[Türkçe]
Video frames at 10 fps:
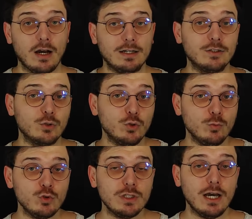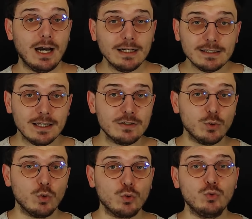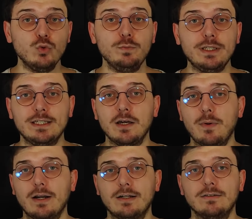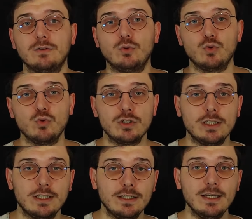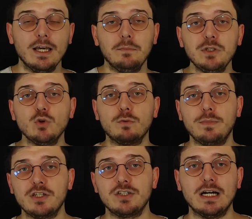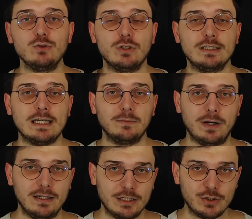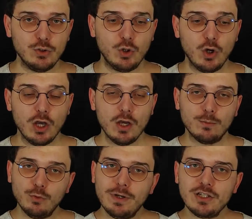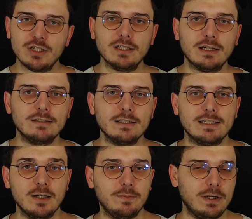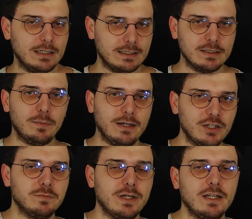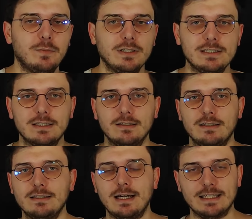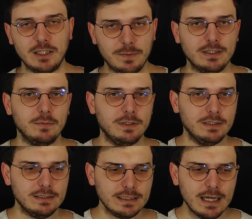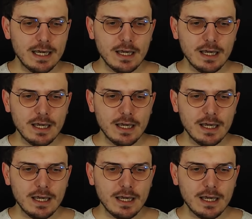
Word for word: Artık günümüzde herkes okuduğu bir kitap hakkında düşüncelerini birçok mecra üzerinden paylaşıyor. Bu mecralarda kitap hakkında paylaşımlar yapan insanları takip edebiliriz.